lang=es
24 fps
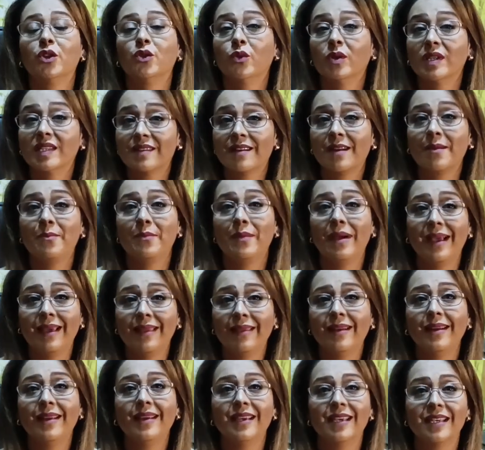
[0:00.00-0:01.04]
Nuestra
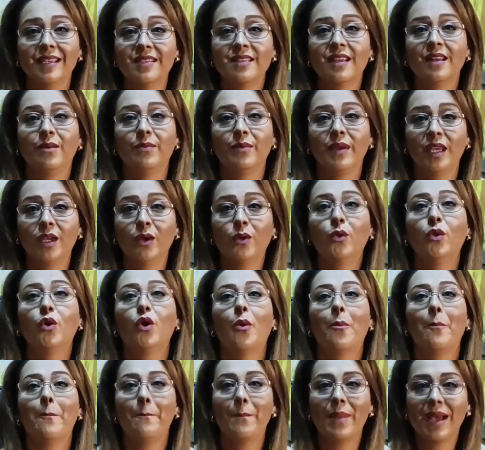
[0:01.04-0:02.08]
madre es el
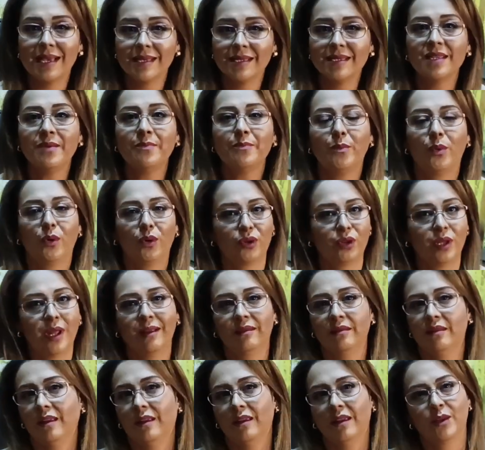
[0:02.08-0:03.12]
vínculo más
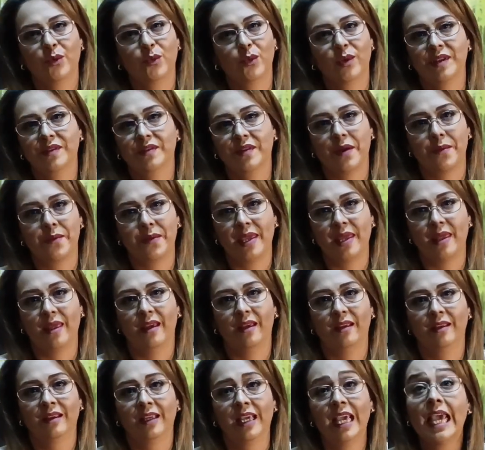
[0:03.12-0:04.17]
importante de nuestra
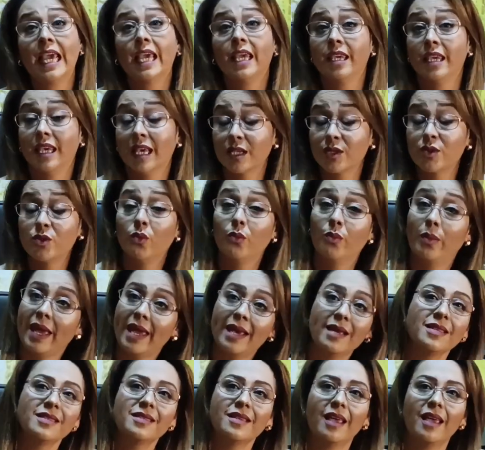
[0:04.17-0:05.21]
vida y a su
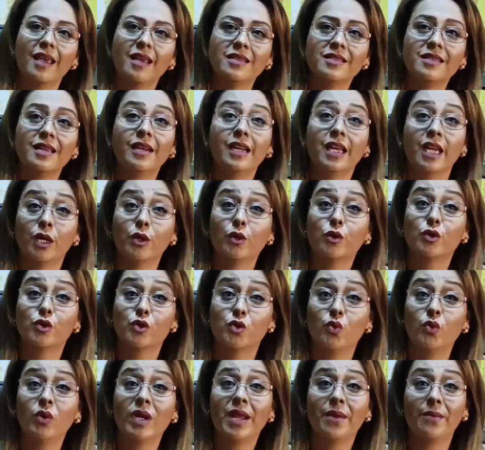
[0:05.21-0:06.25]
vez es el que
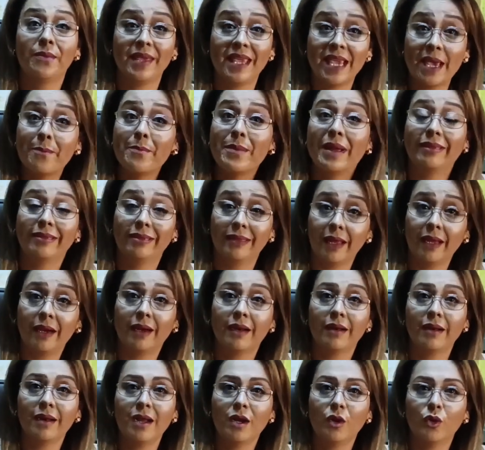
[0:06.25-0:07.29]
nos une vía
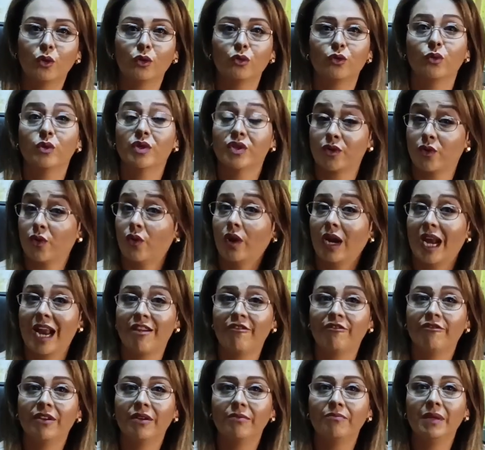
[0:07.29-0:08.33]
materna con nuestro
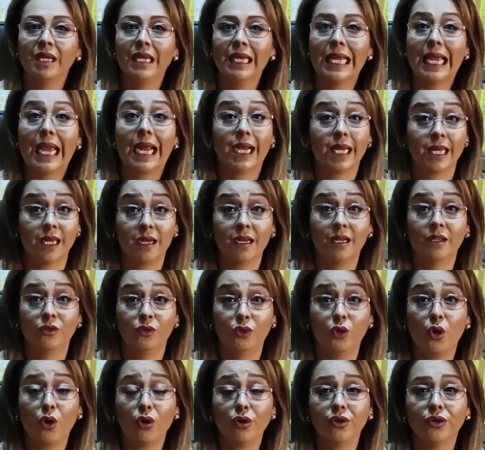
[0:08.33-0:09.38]
clan familiar y el
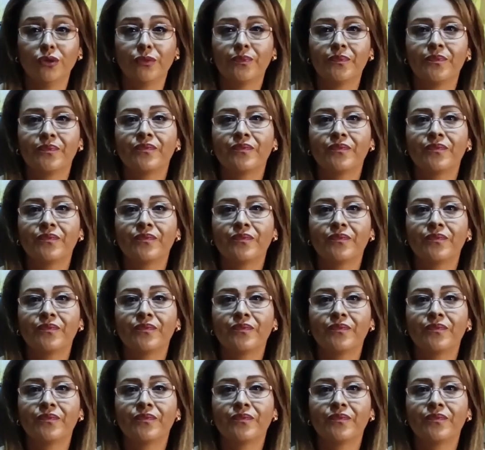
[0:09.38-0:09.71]
entorno.